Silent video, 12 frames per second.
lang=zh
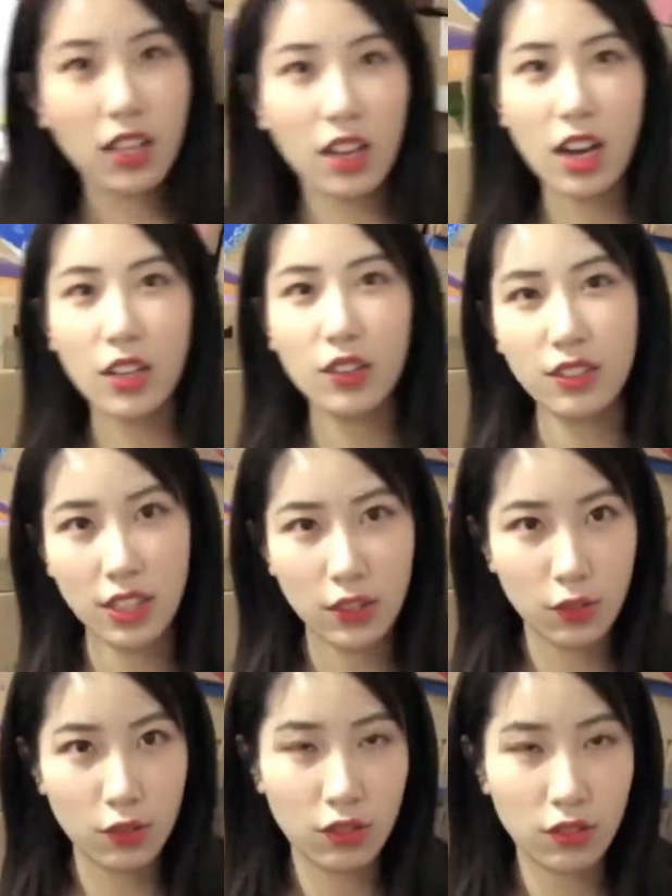当然有一
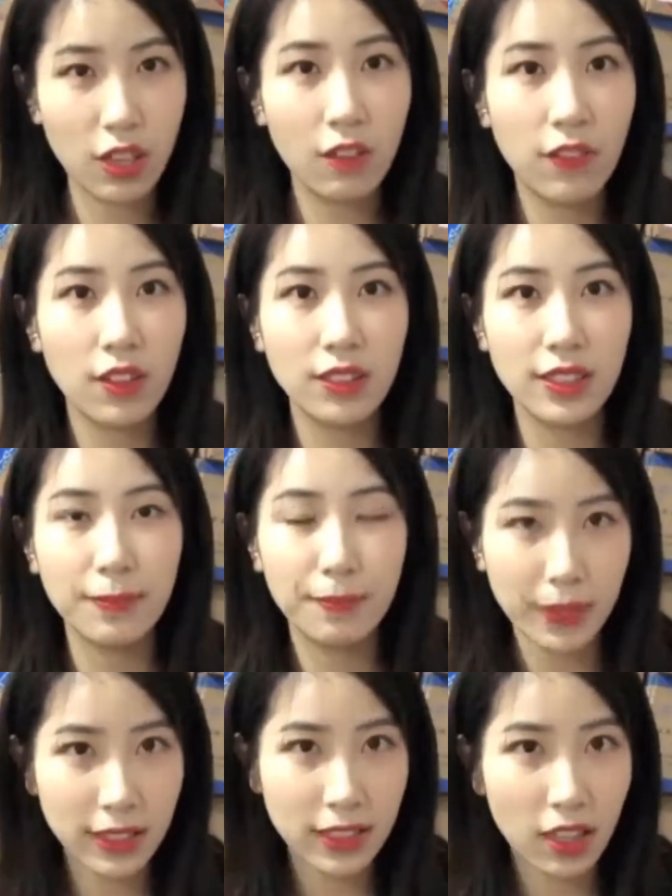些就是要放进
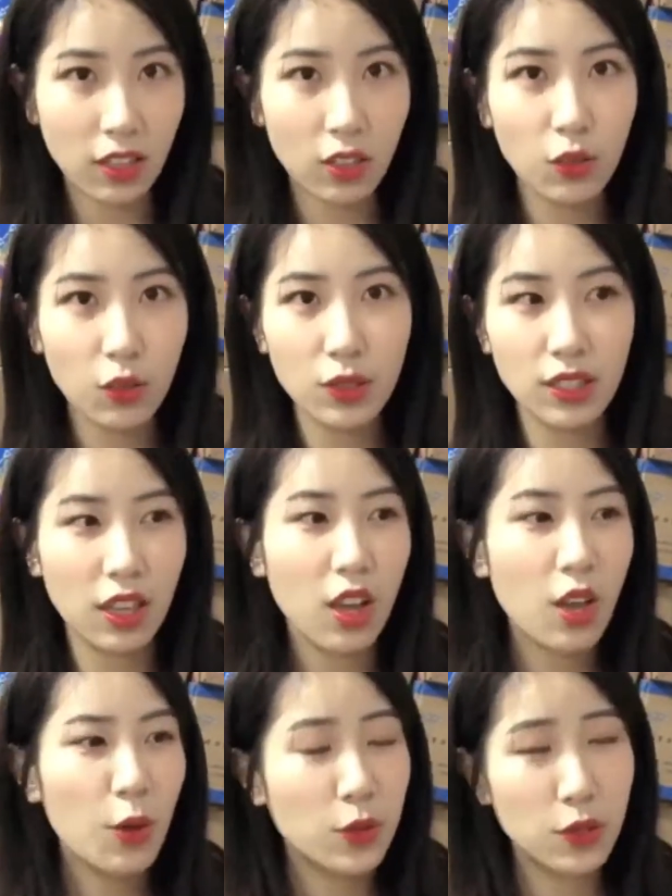冰箱里的东西，
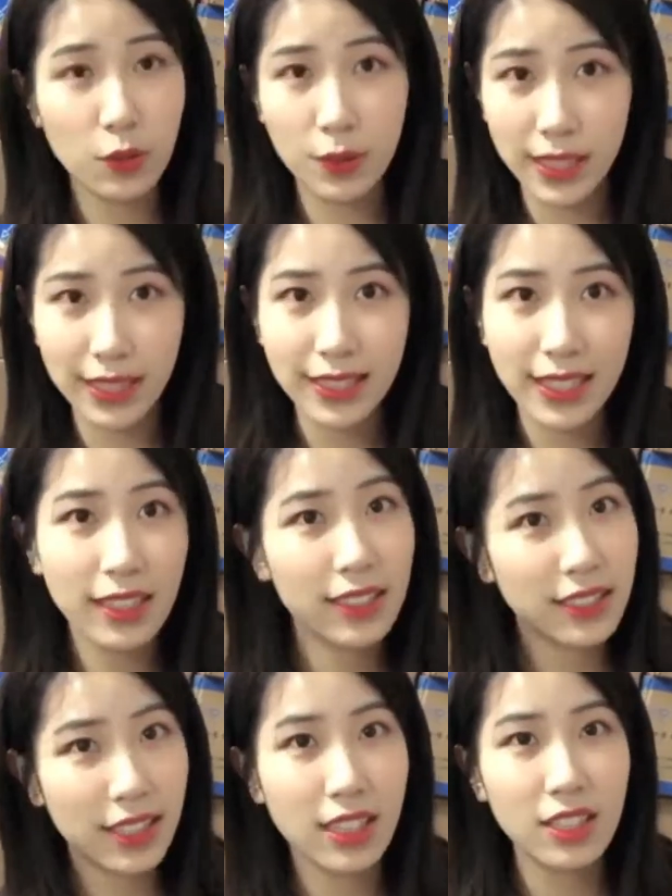我就提前
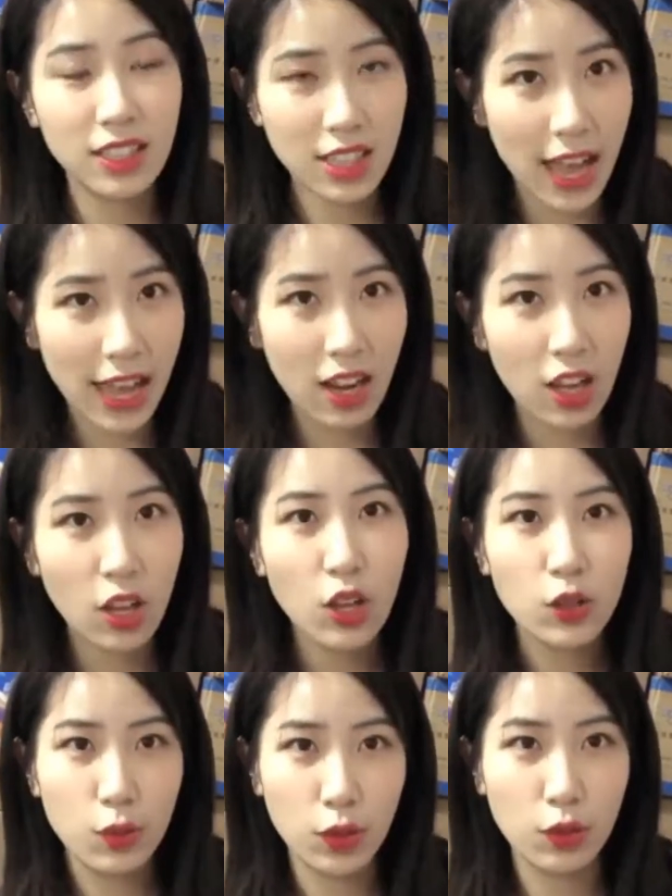的先拆了。
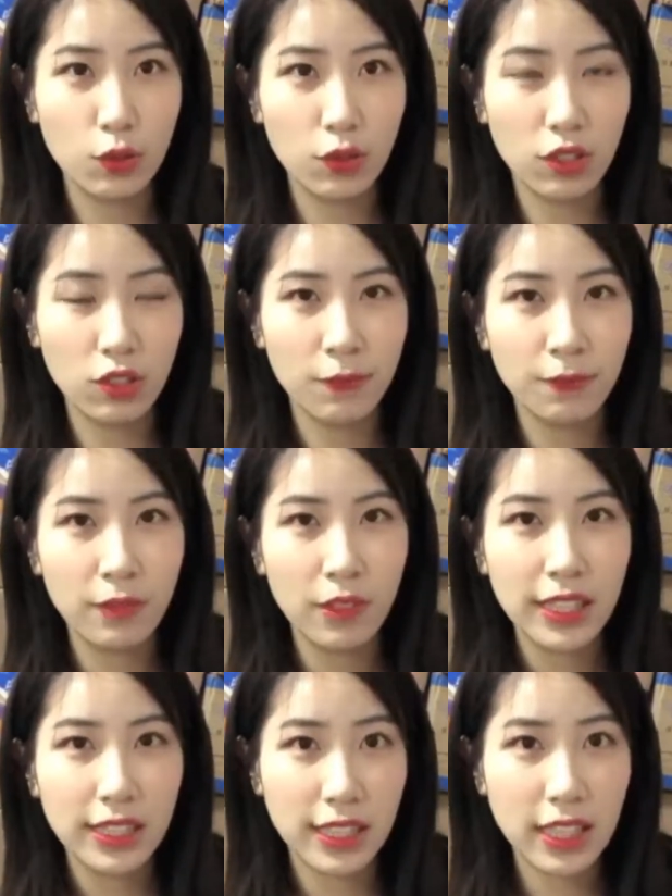所以说呢，
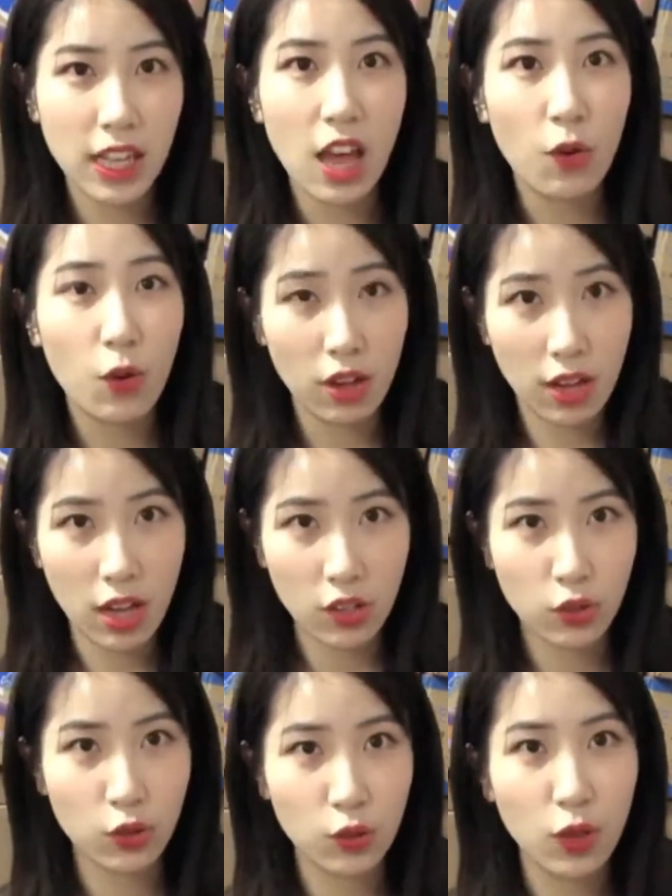接下来我要开
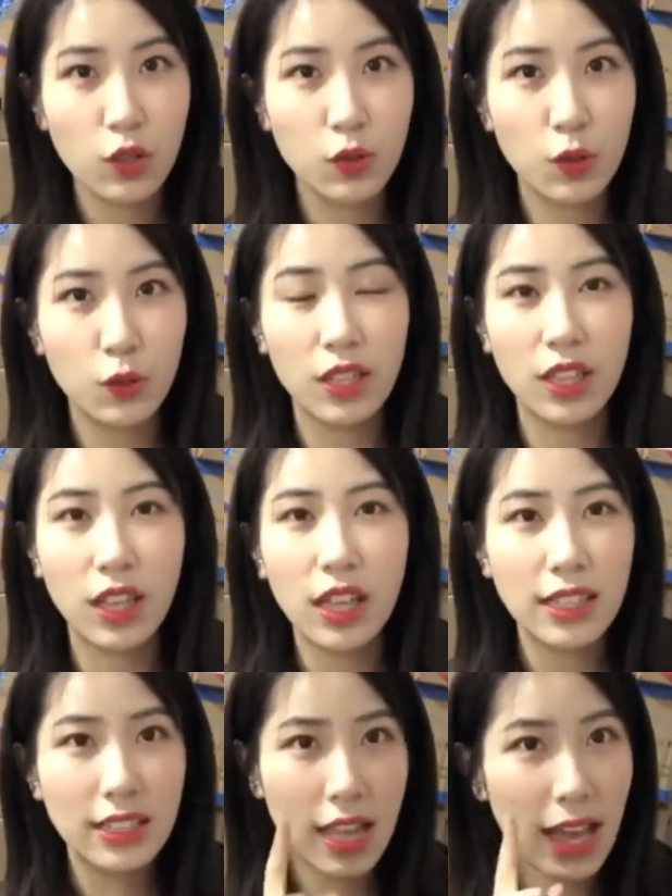始做我的。
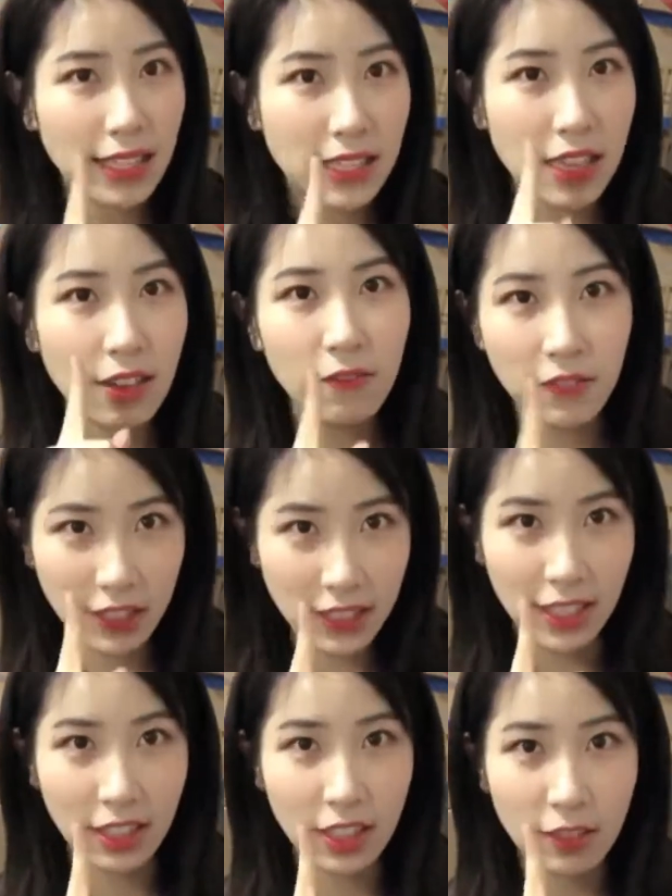拆箱分
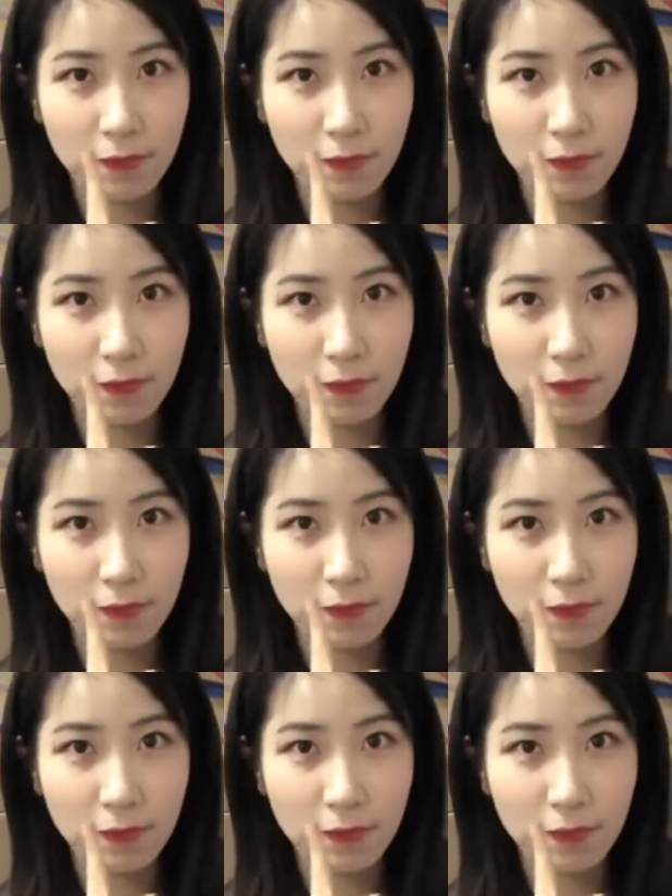享